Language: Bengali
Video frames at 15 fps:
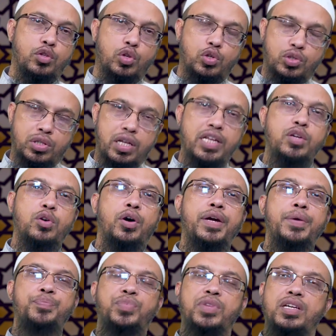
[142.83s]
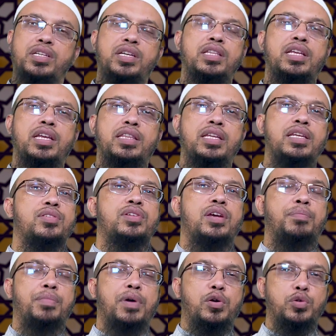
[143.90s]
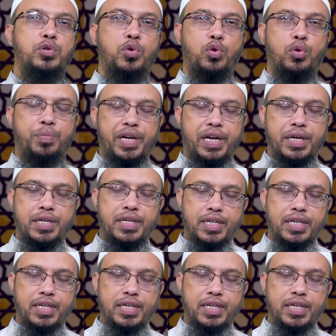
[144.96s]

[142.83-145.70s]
দশ তারিখ হয় সেদিনে তিনি সিয়াম পালন করবেন